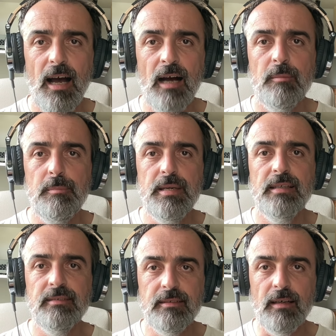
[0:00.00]

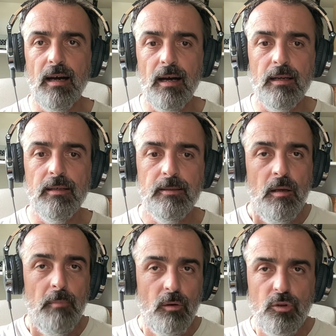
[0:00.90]
ambientale.
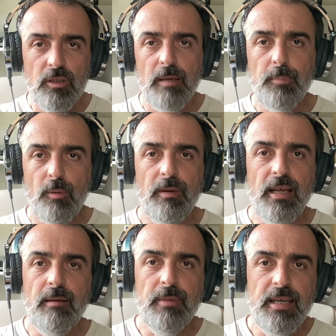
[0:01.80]
Ma uno dei
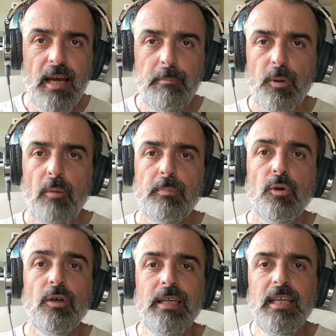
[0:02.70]
problemi è
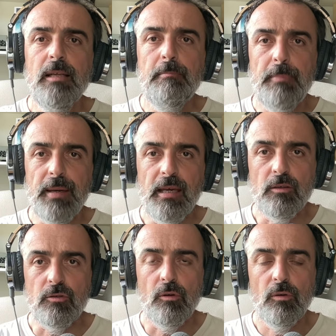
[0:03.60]
proprio il
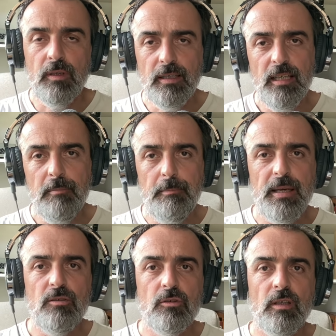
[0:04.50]
peso, il
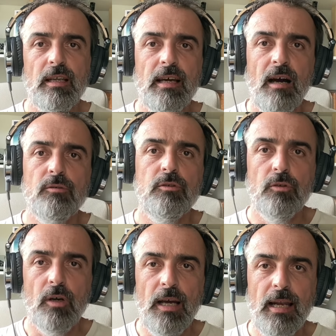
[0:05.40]
peso delle
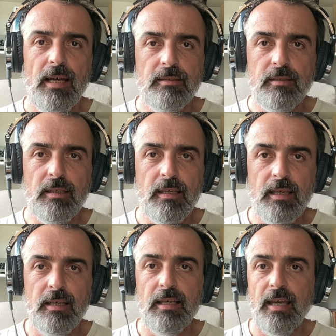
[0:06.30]
auto
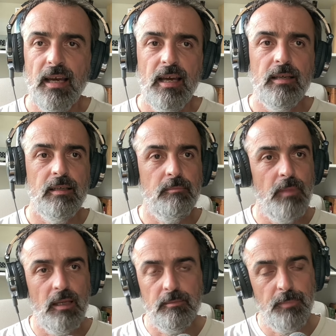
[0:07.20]
elettriche, che è in,
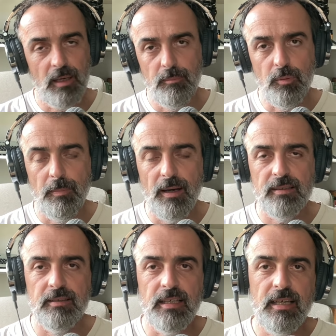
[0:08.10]
per la più
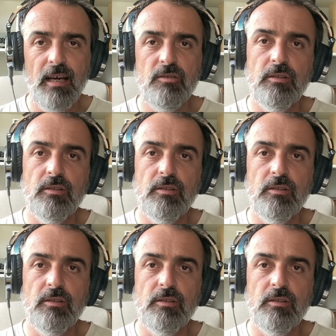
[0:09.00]
parte dei casi